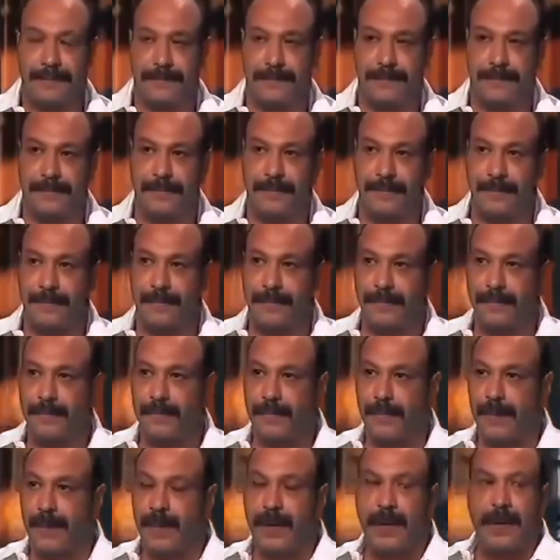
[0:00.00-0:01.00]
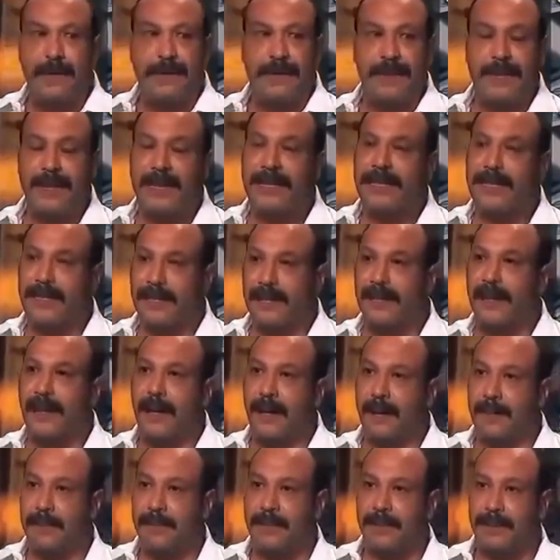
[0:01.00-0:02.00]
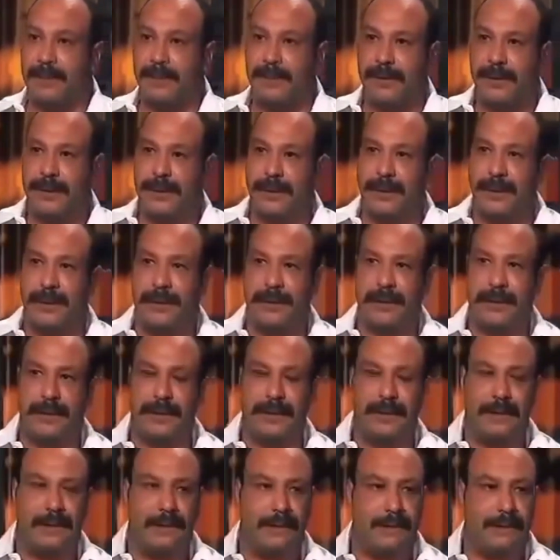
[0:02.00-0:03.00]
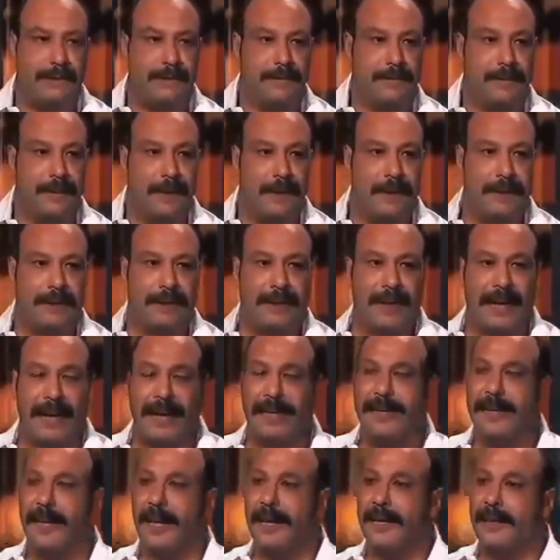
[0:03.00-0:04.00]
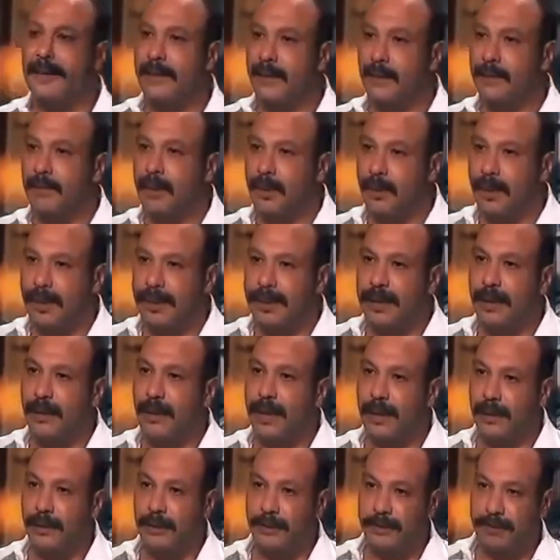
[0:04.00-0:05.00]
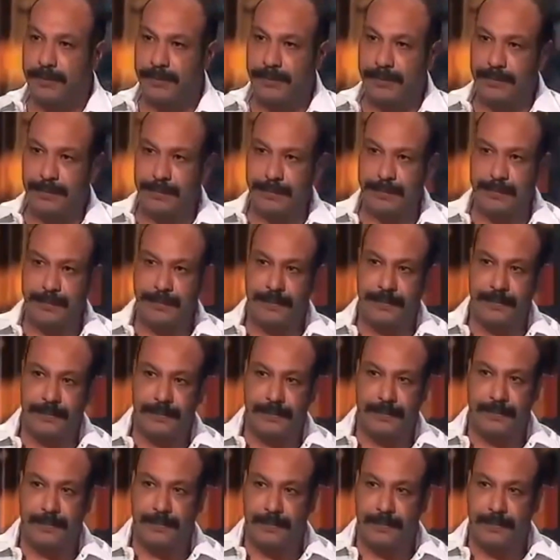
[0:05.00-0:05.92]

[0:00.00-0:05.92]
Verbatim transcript: اه في ناس كده يا عمرو التعالي عليهم هو دواهم م.